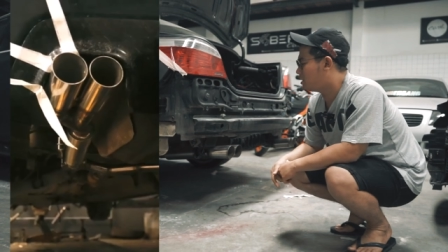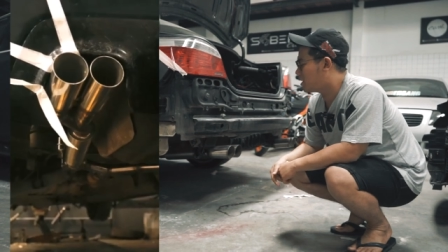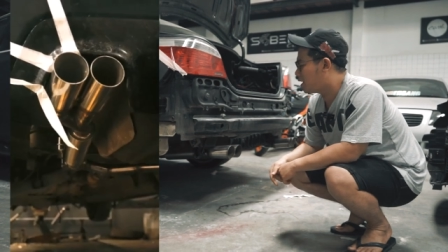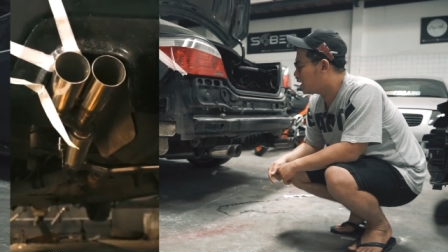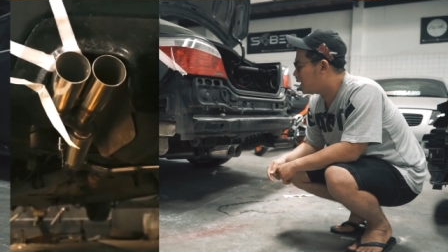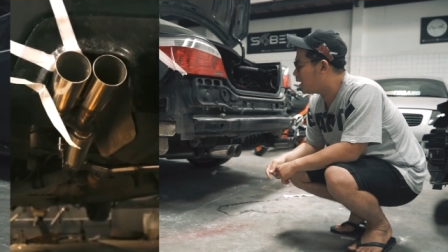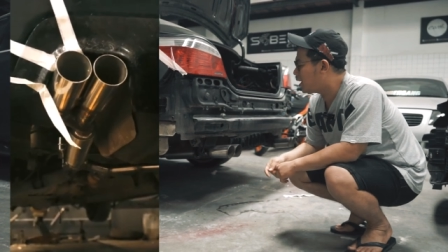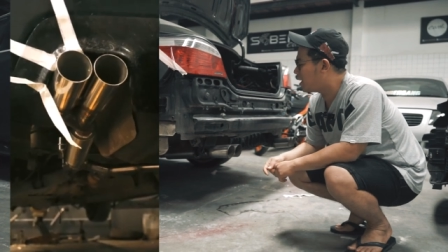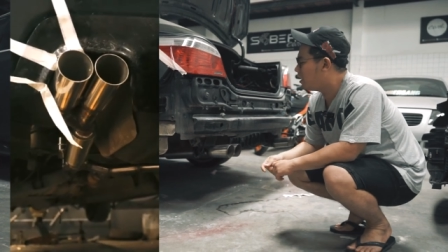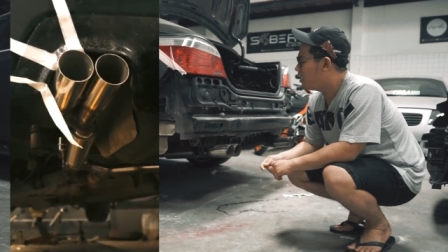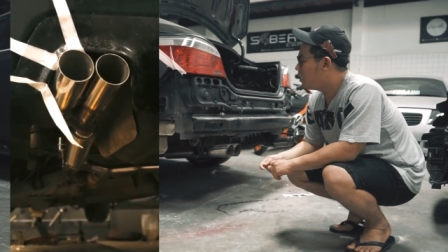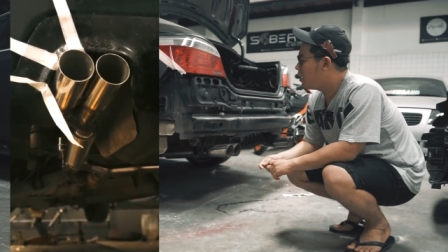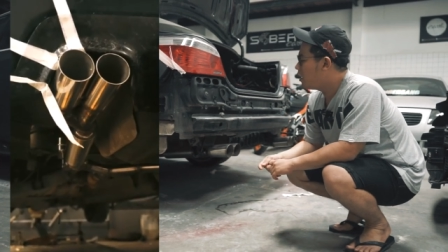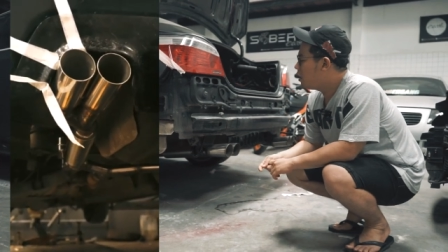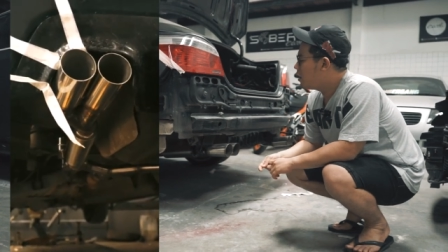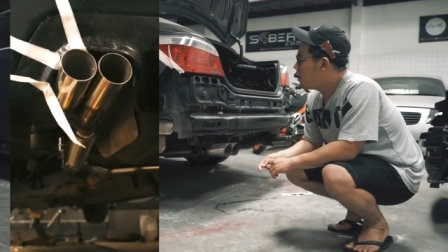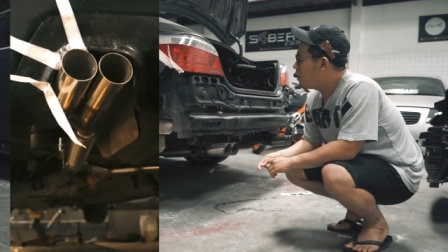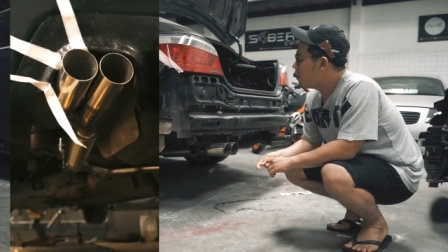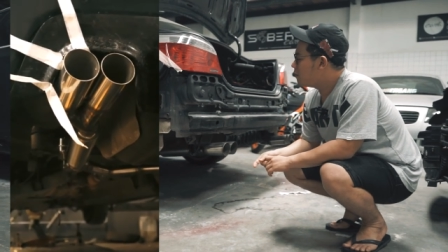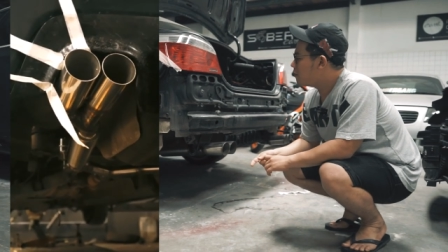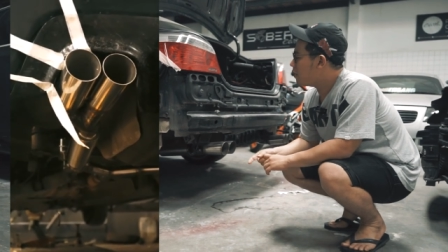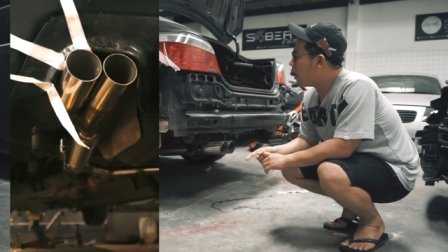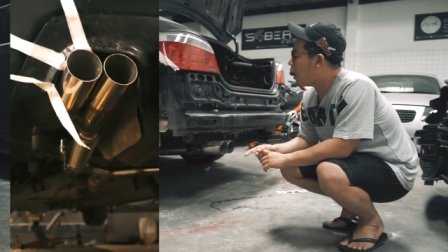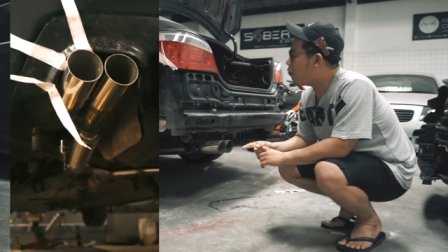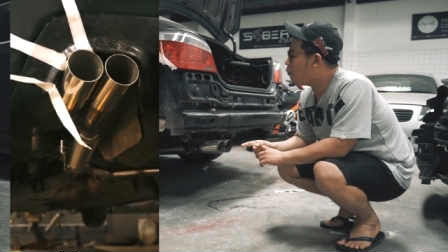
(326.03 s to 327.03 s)
Jadi
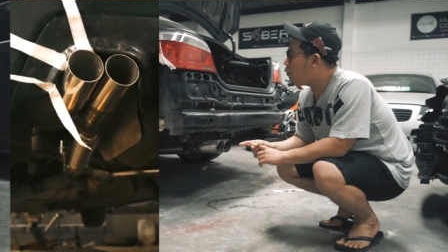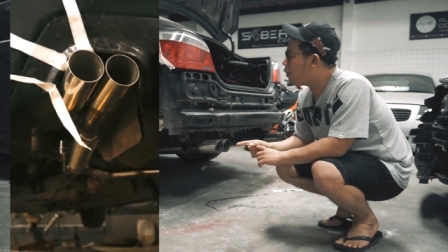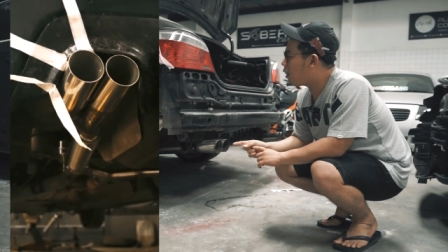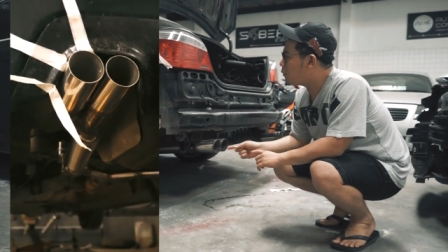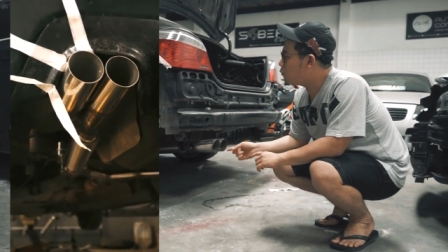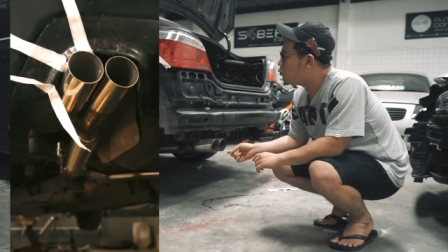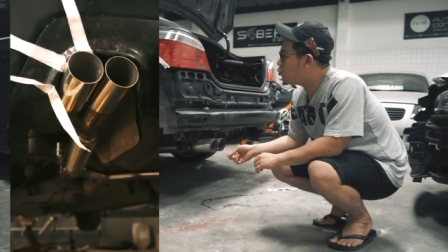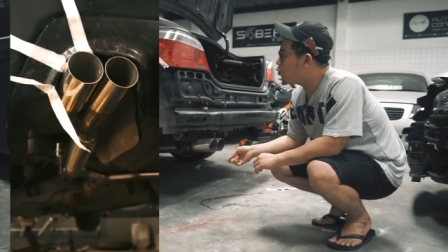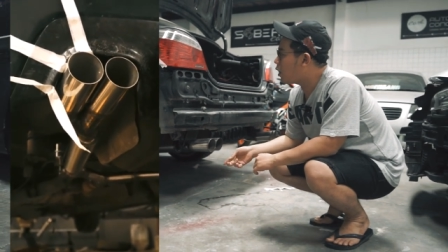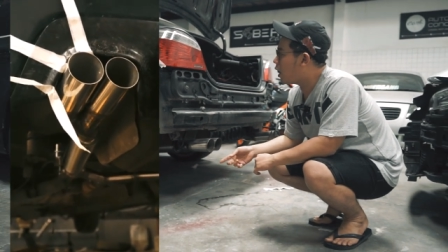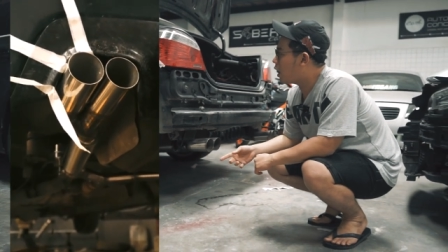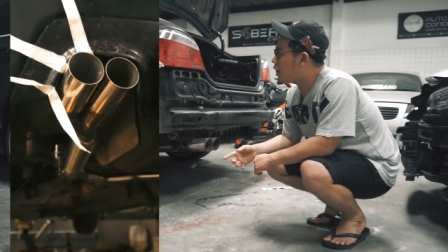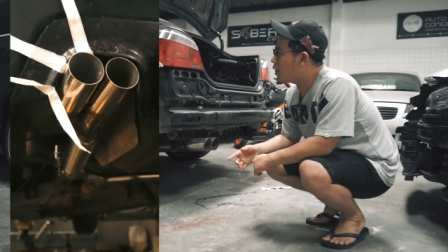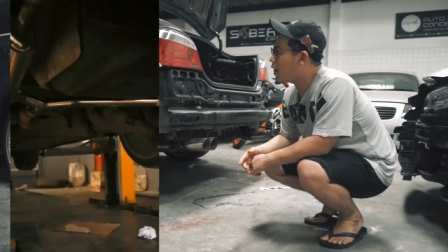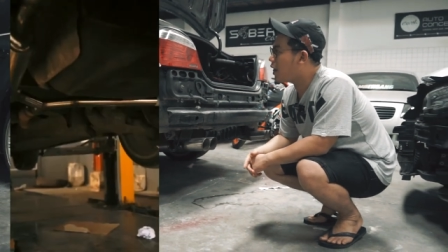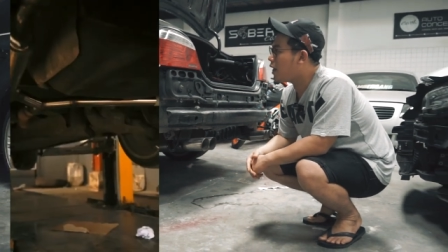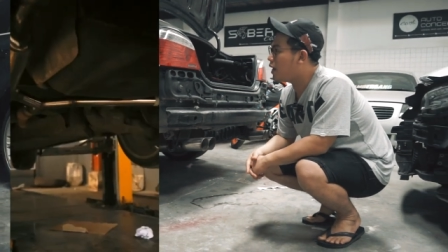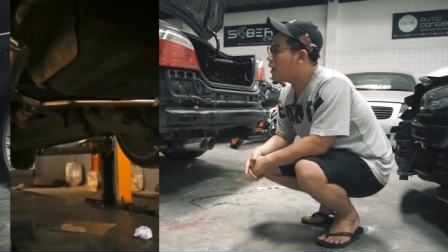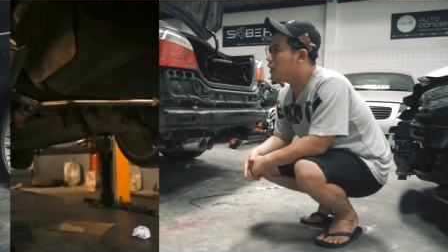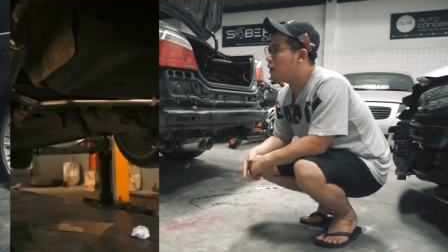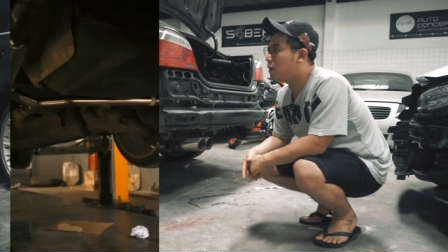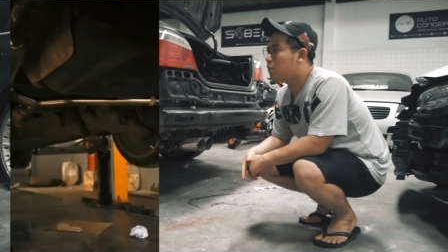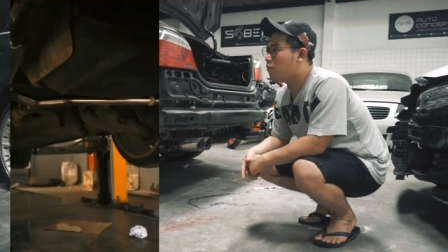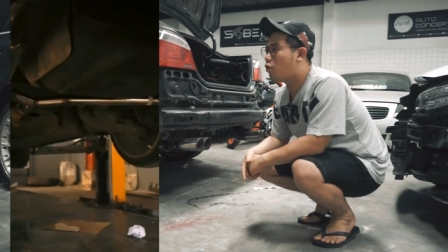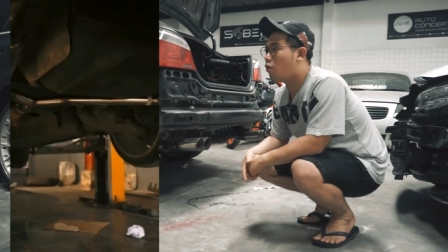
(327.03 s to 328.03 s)
awal mulanya
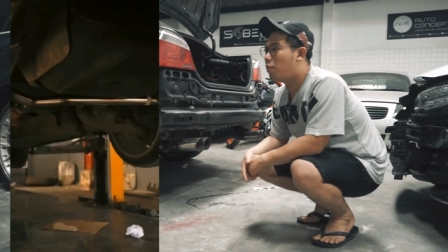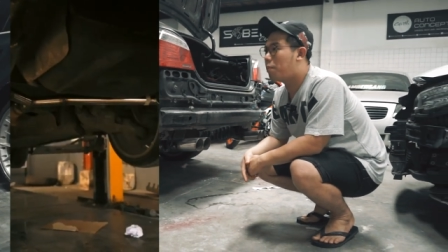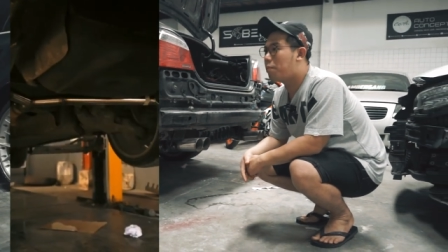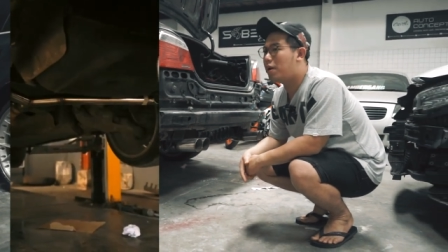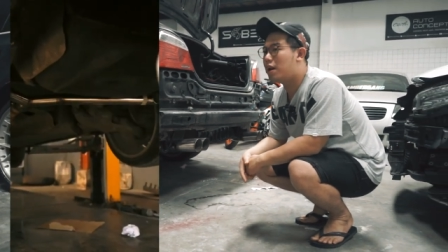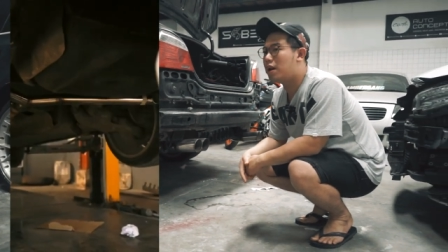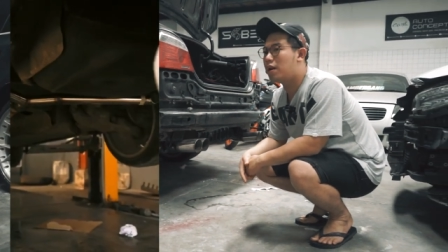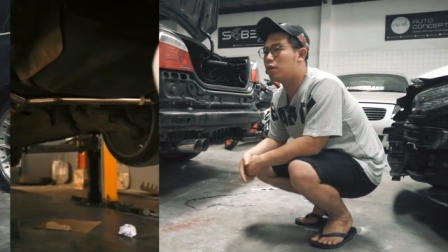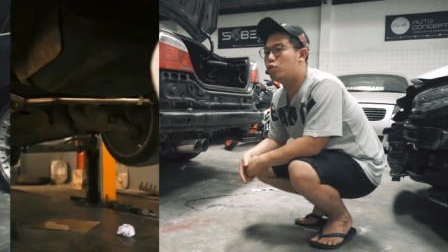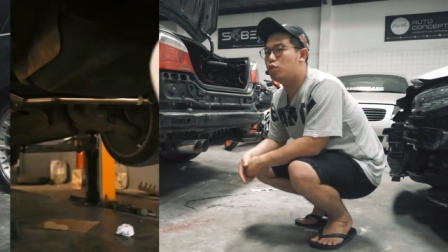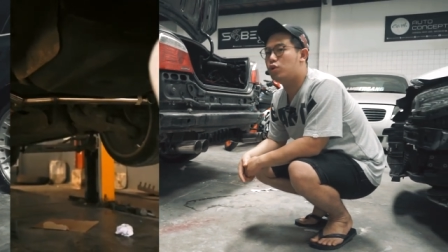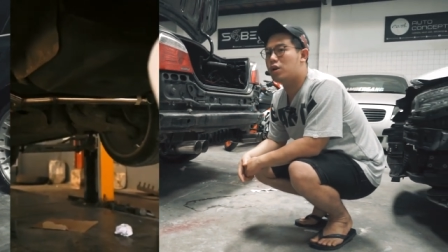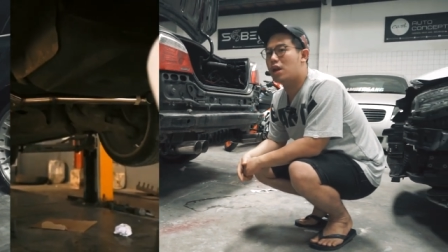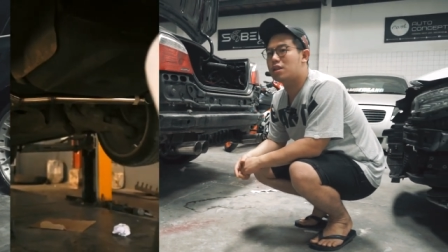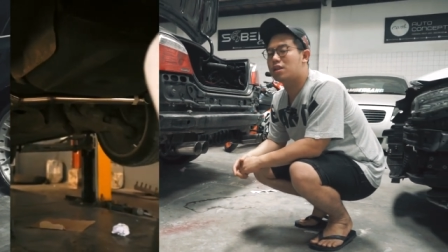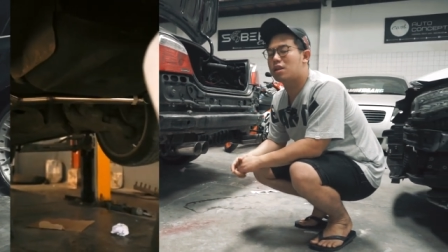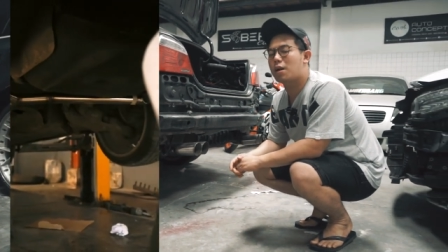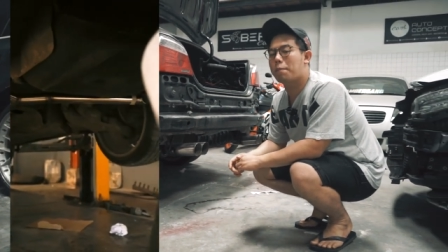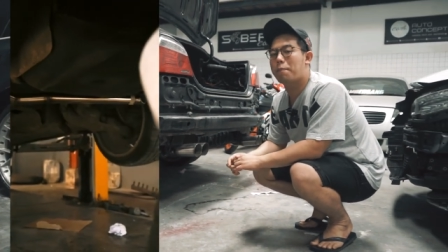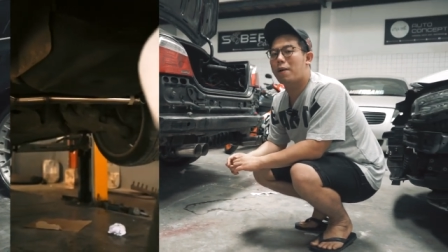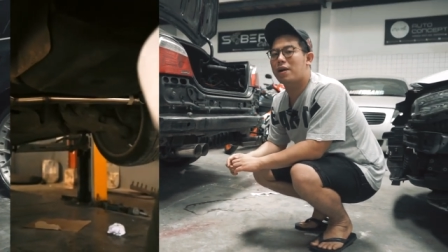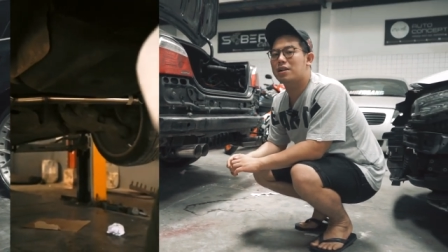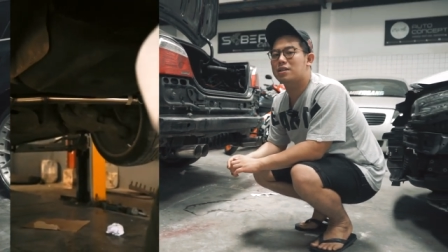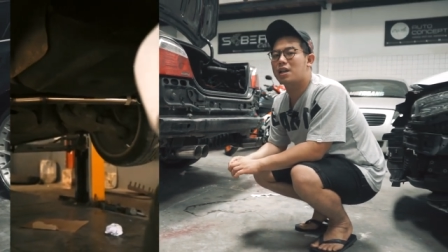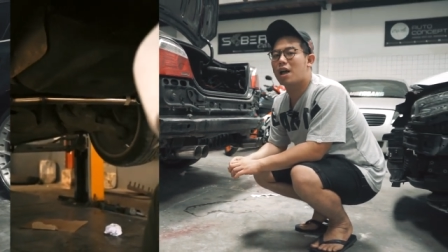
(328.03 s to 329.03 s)
ini mobil udah
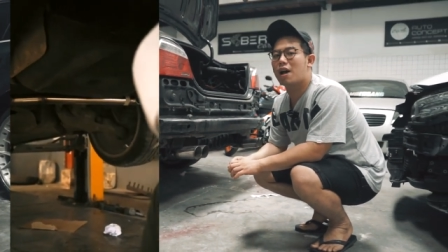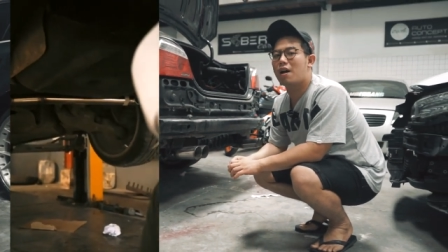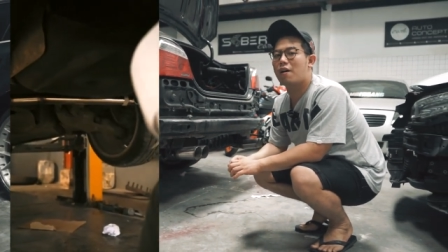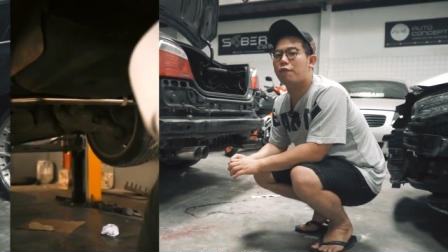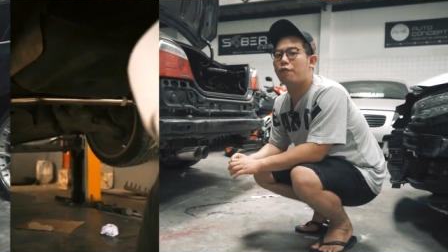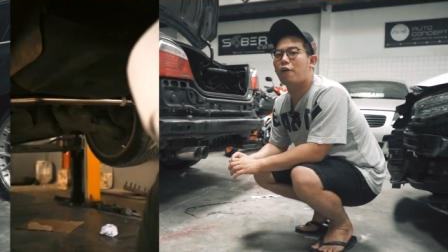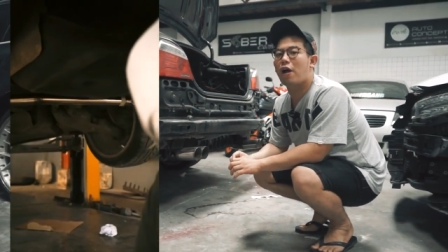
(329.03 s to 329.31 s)
terpasang